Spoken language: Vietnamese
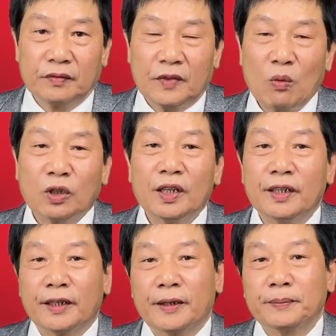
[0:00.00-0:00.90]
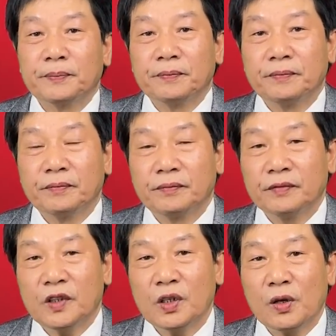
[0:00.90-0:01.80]
thông thường á
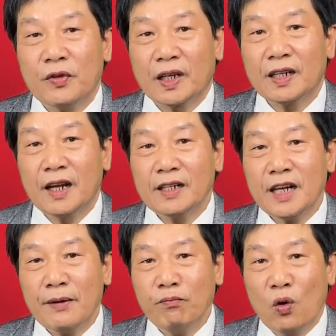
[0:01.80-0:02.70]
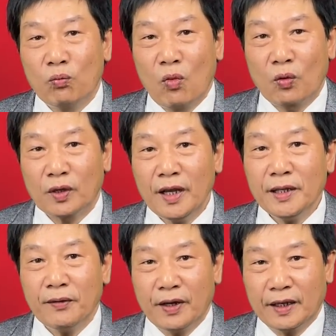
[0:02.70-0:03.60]
thưa quý vị cứ đến sáng mùng 1
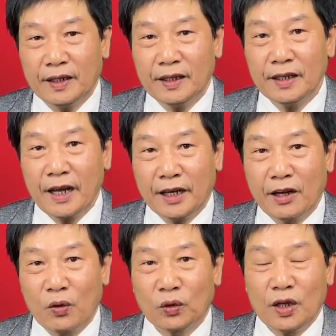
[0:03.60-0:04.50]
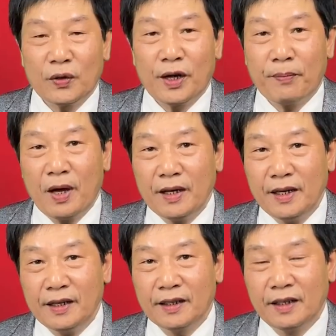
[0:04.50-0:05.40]
Tết như vậy cái ngày đầu tiên của năm mới đó